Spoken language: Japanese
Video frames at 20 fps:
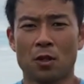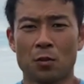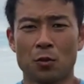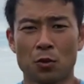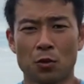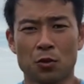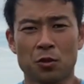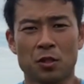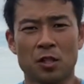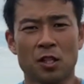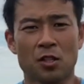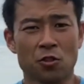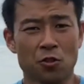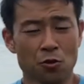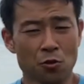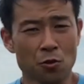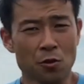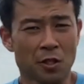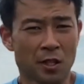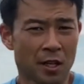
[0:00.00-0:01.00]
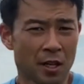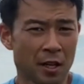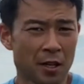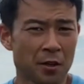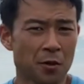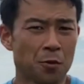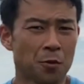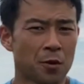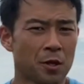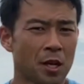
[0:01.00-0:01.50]
ボルト選手の世界
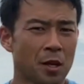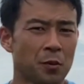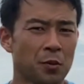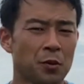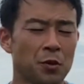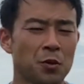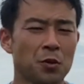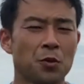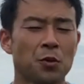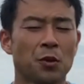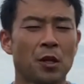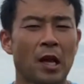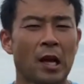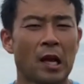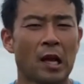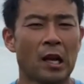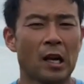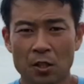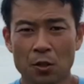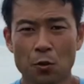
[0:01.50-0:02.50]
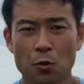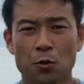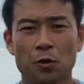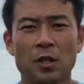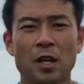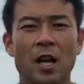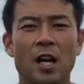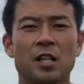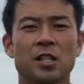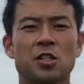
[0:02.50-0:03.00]
記録を破るような記録
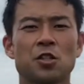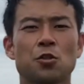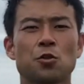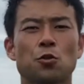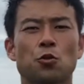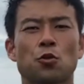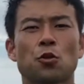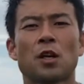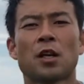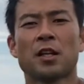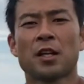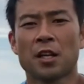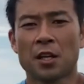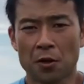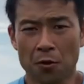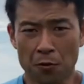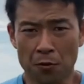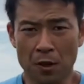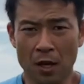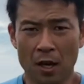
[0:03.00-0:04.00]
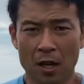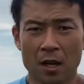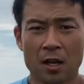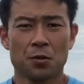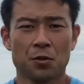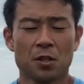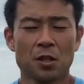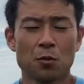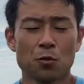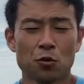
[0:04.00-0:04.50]
で走ることができるのか、
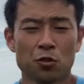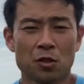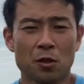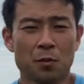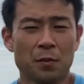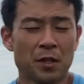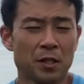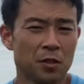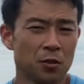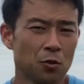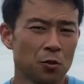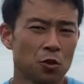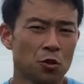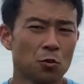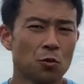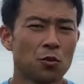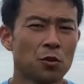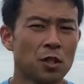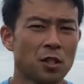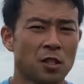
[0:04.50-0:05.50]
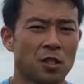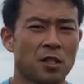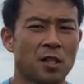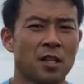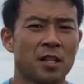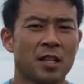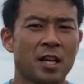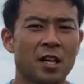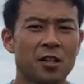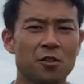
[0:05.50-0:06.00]
それからもしくは別の種目です
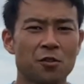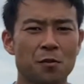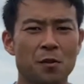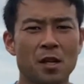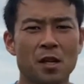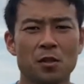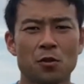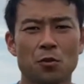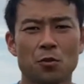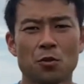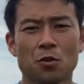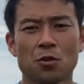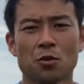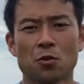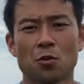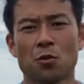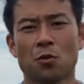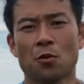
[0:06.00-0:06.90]
ね、100メートル走